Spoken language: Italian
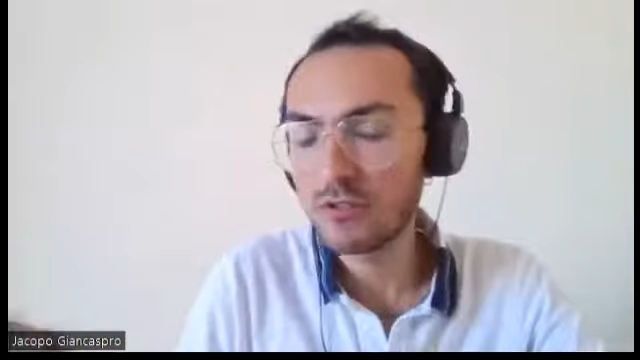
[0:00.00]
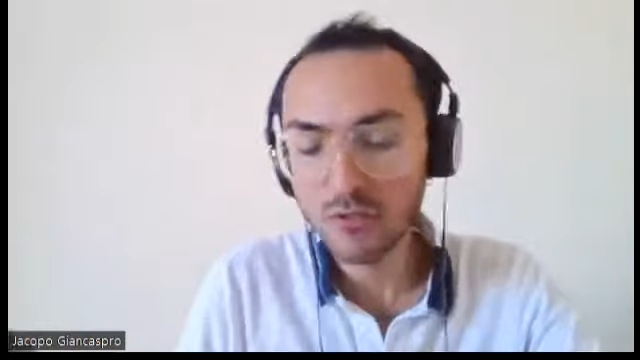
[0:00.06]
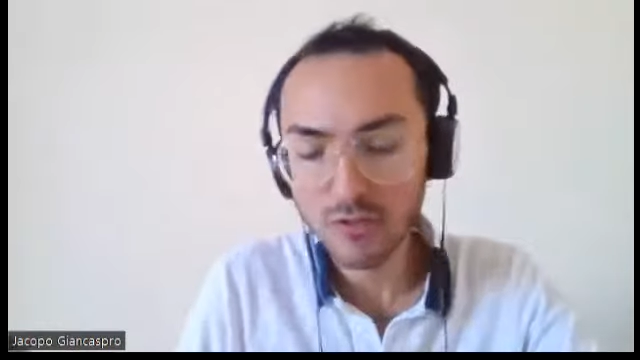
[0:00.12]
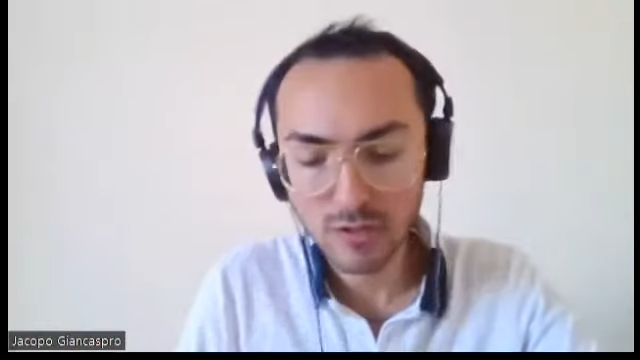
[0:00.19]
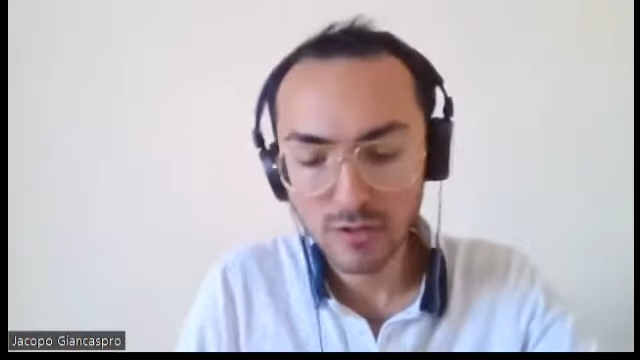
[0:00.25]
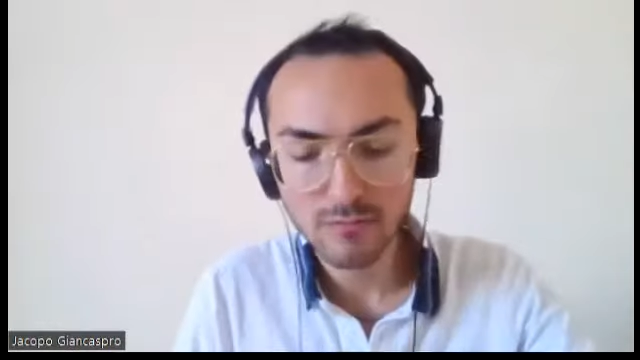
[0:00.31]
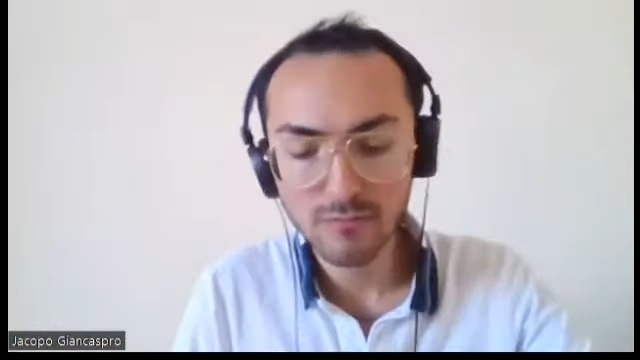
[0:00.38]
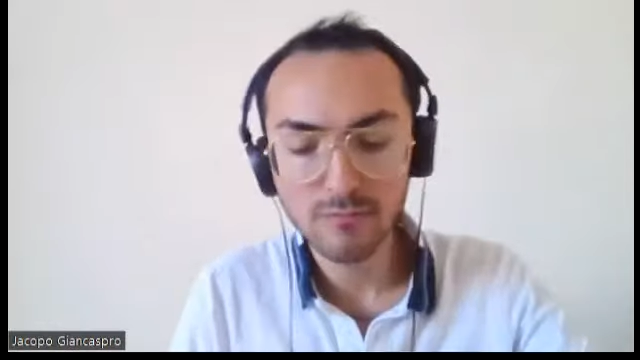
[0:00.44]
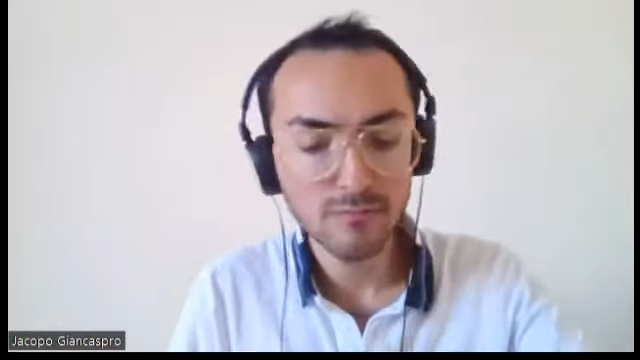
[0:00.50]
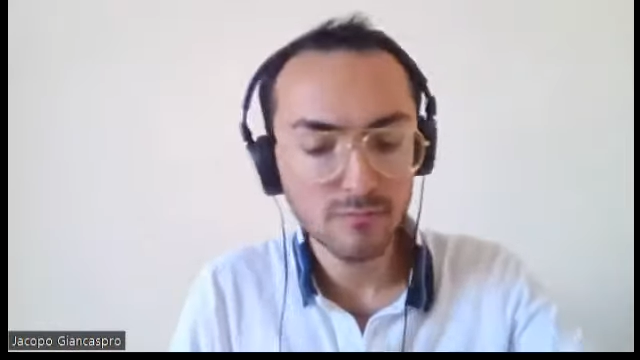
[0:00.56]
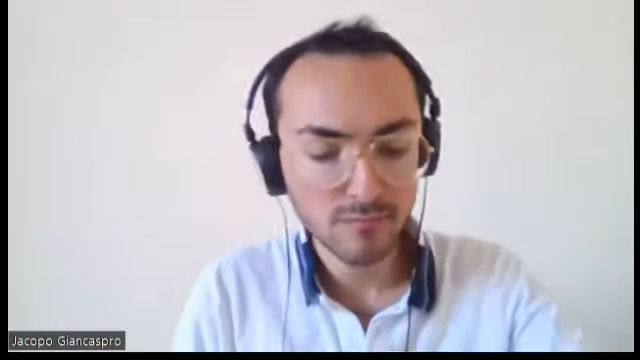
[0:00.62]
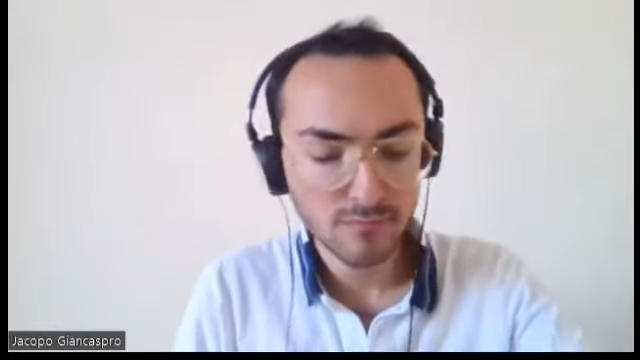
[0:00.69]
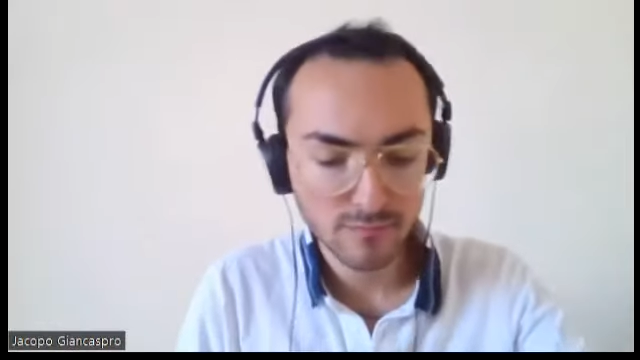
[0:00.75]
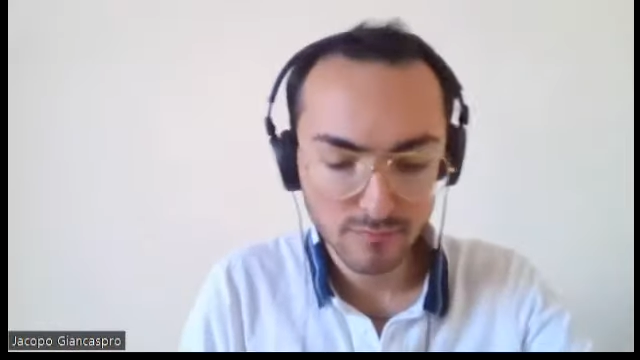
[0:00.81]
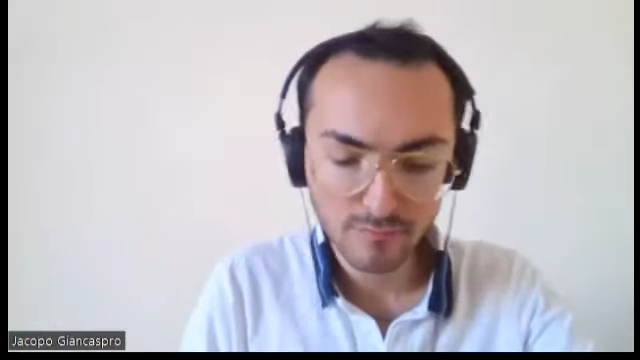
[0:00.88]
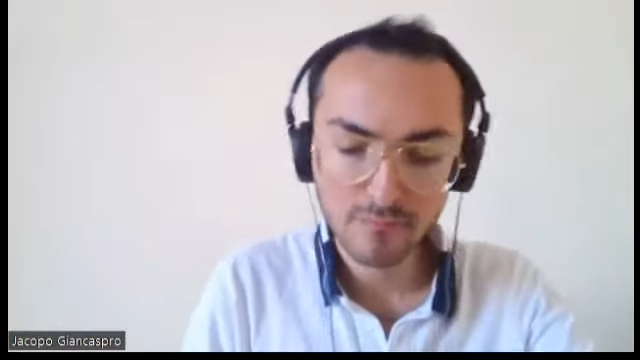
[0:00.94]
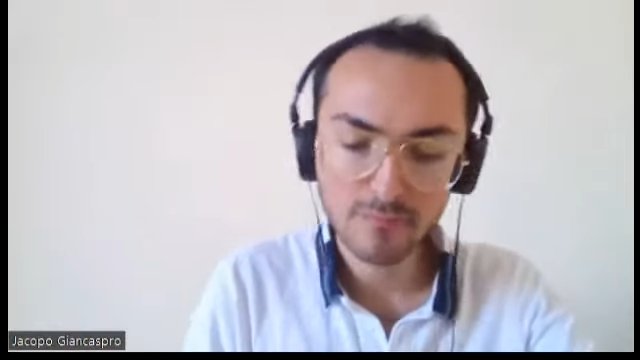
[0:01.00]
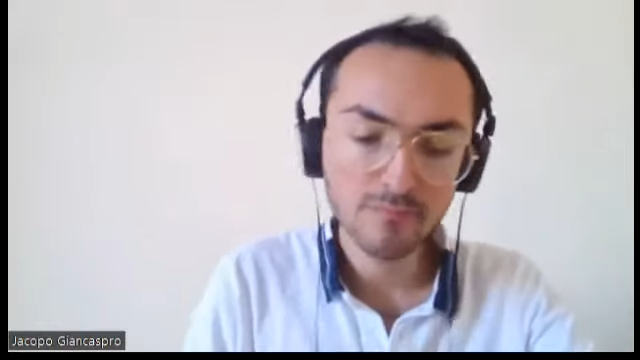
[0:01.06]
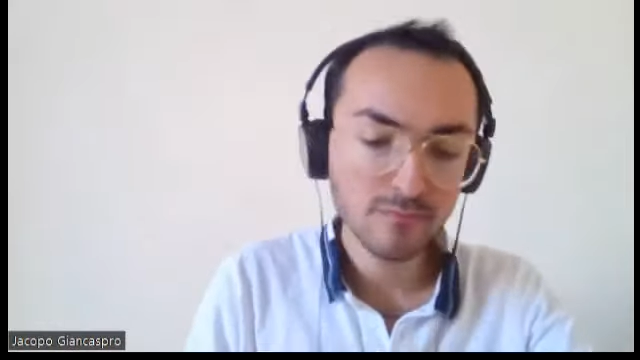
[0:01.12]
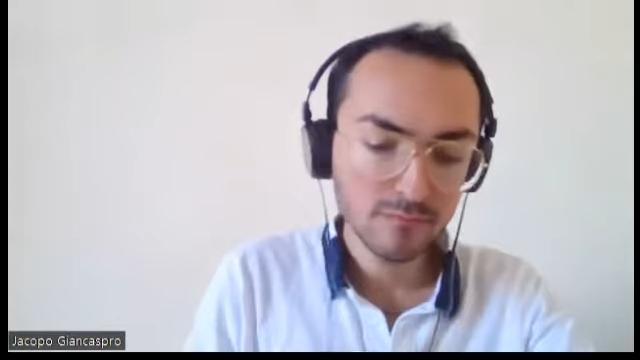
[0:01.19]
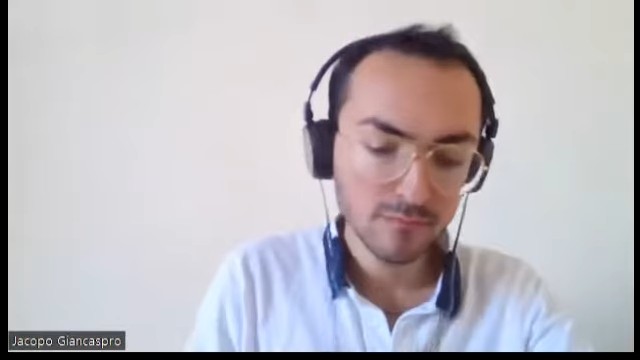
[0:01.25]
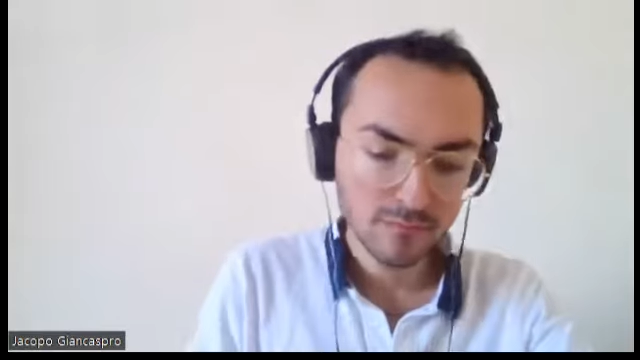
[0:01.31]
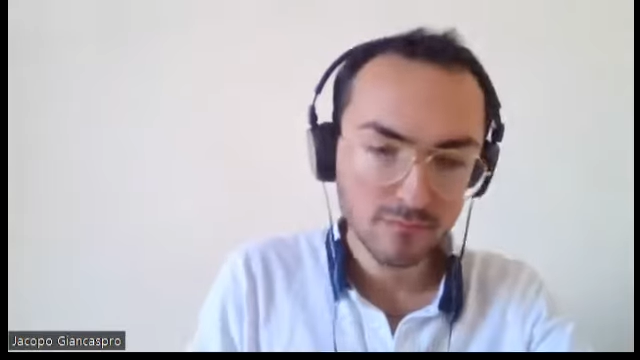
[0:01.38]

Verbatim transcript: Che non è mai definita, è sempre